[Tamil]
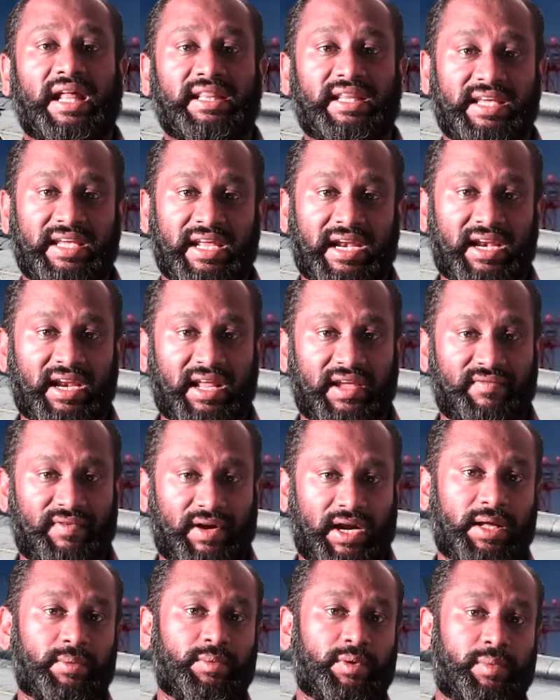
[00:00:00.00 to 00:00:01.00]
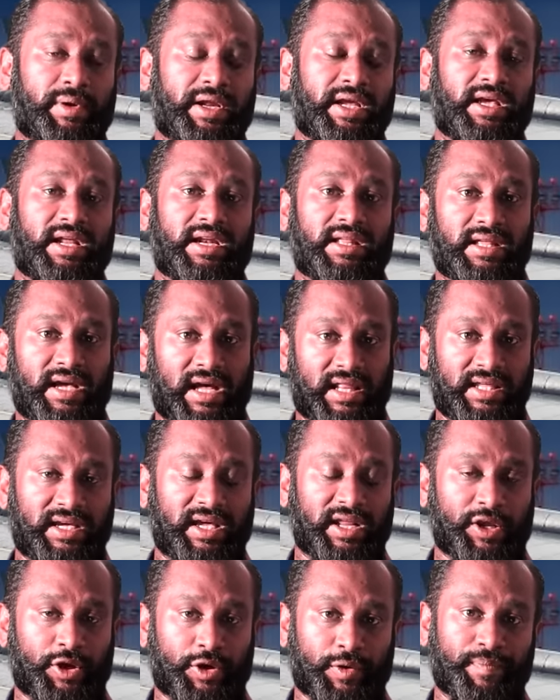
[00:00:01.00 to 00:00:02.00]
அந்த எண்ணெய் வளம் அப்படிங்கிறது
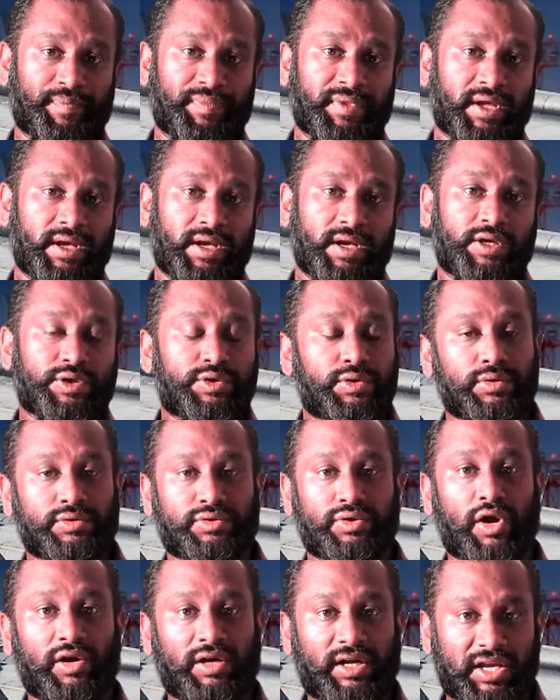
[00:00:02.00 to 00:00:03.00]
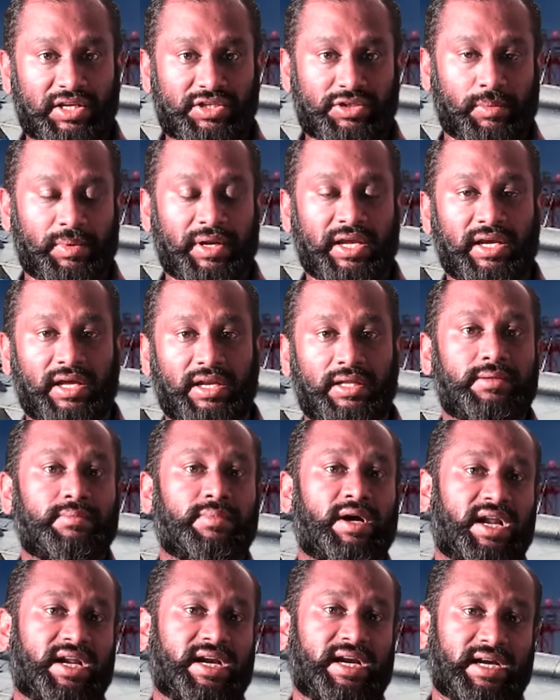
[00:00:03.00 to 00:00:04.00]
அதிகரிக்கும் ஸோ ஷார்ட்டேஜ் அப்படிங்கிறது
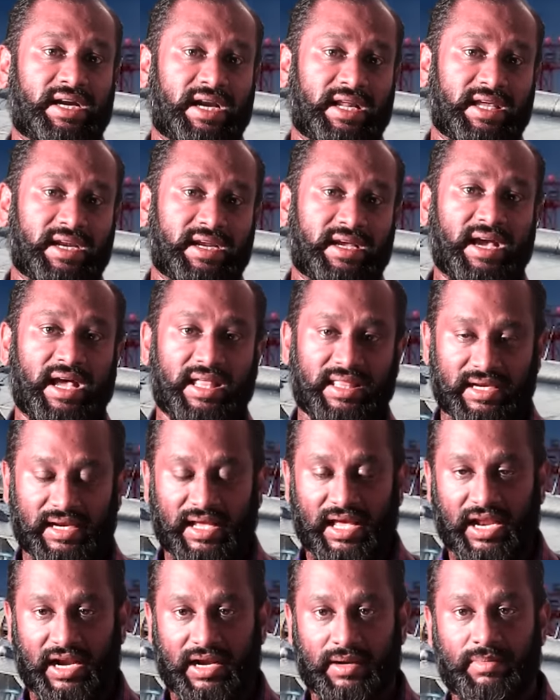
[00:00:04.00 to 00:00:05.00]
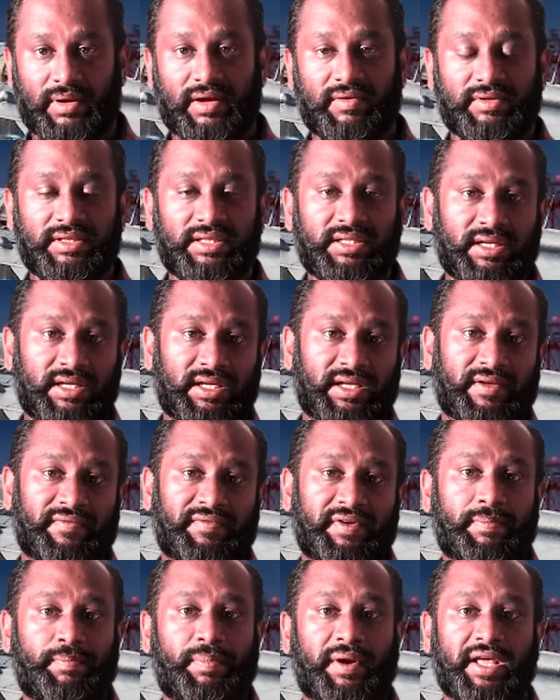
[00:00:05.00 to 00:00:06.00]
மார்க்கெட்டில் இருக்குது அதன் காரணமாக வந்து
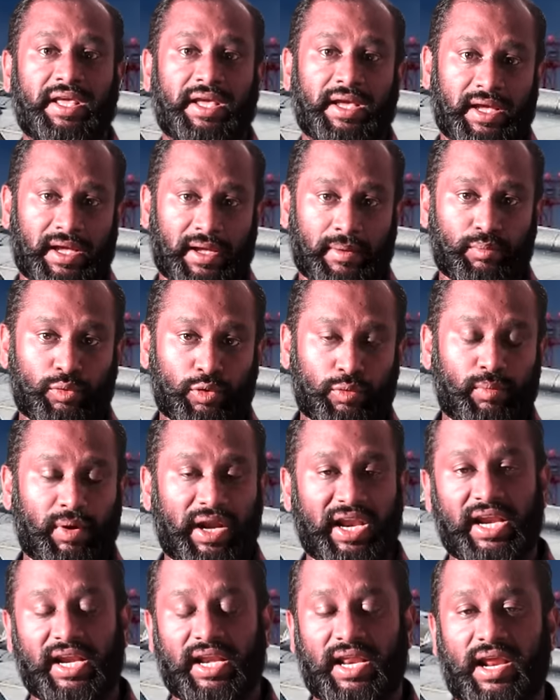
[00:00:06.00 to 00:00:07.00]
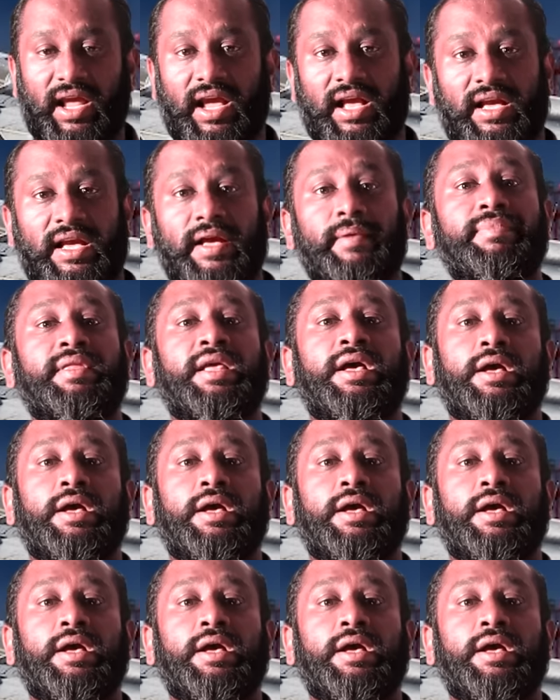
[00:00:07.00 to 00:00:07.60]
விற்பனையை பூம் பண்ணிக்கிட்டு இருக்காங்க